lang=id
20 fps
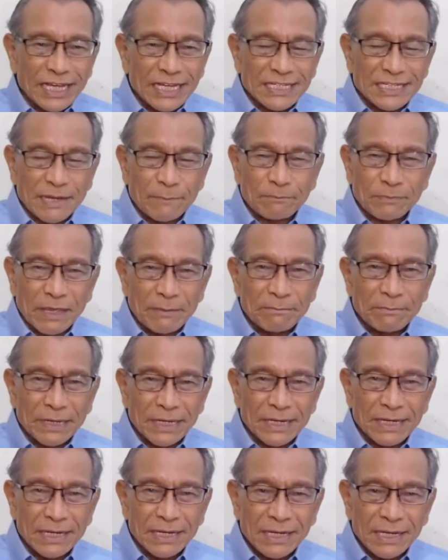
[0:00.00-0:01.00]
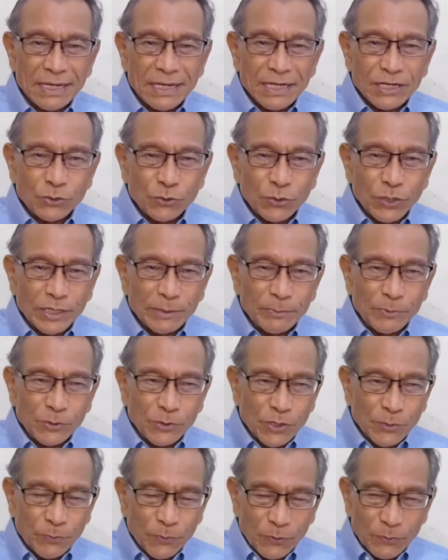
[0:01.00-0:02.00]
September
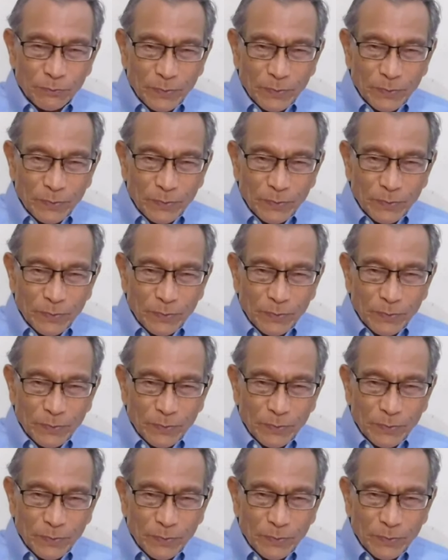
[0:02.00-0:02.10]
2024